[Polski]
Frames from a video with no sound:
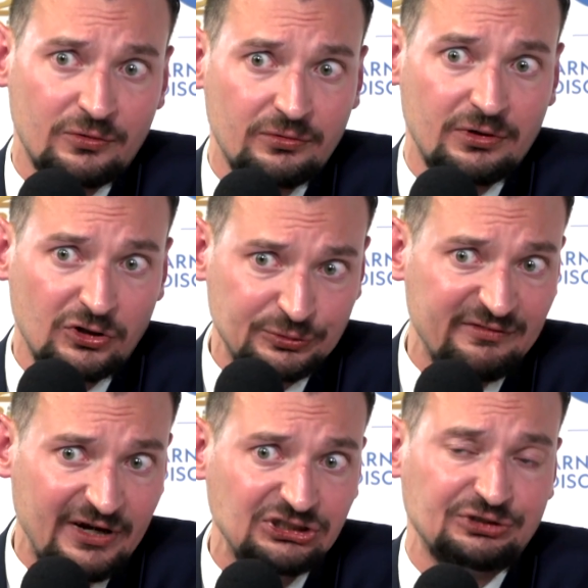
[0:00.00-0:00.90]

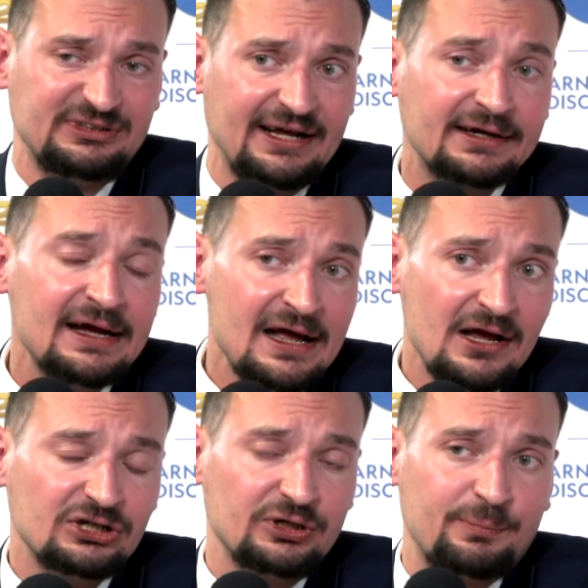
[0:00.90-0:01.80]
rozmawialiśmy, tak?
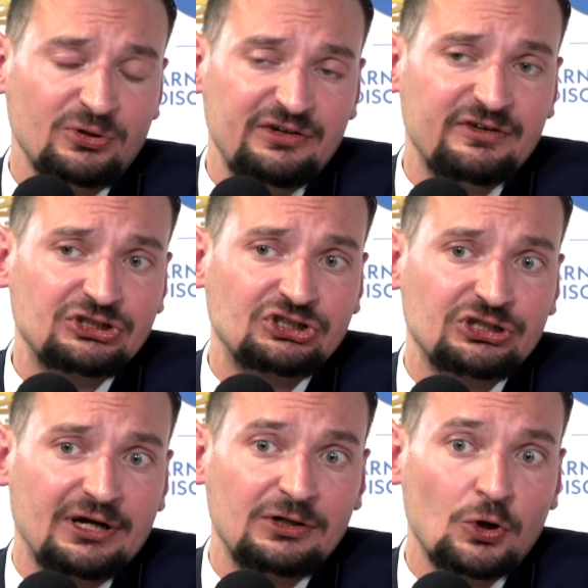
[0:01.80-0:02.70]
E, ponieważ
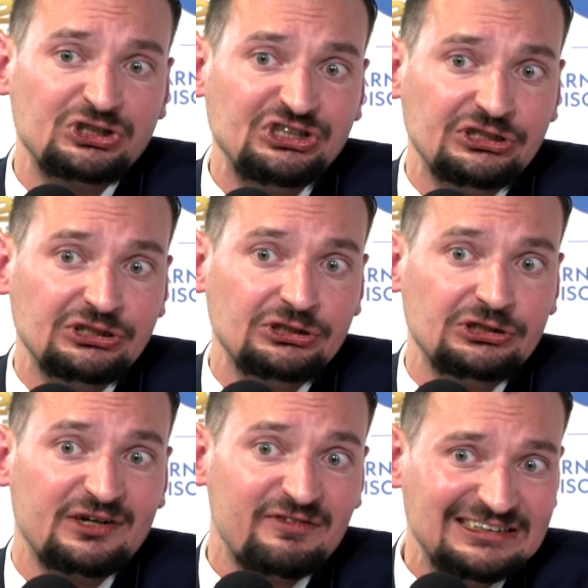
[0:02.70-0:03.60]
e, no,
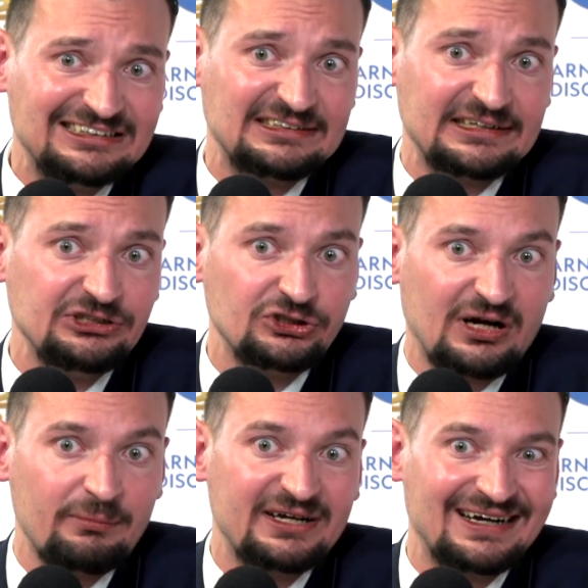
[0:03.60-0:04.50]
Chiny, rywalizacja
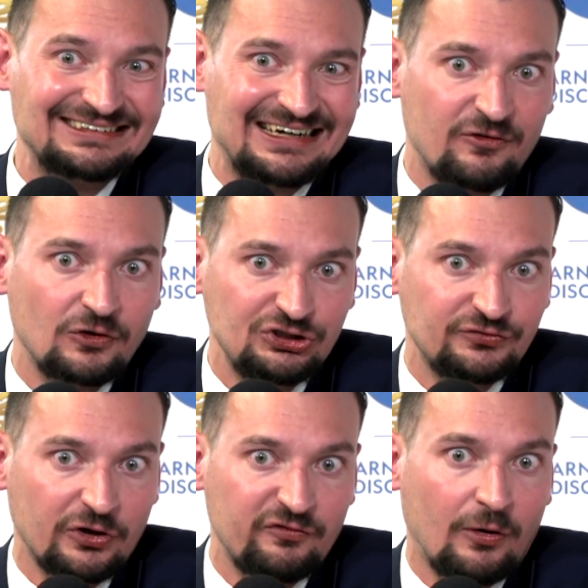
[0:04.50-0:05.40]
chińsko-amerykańska wchodzi
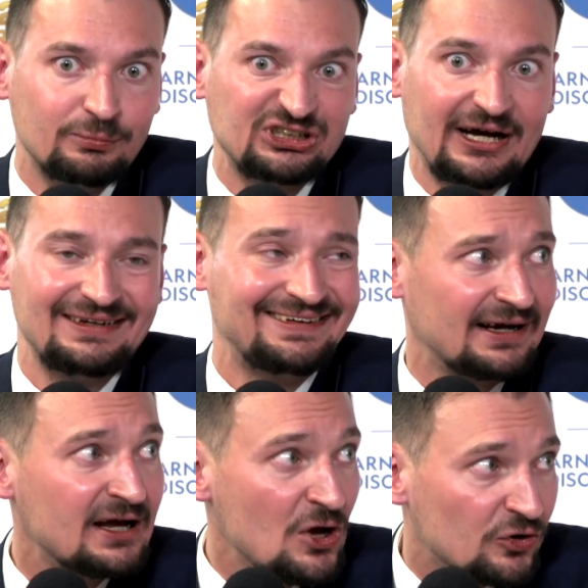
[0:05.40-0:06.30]
w nowe obszary, tak?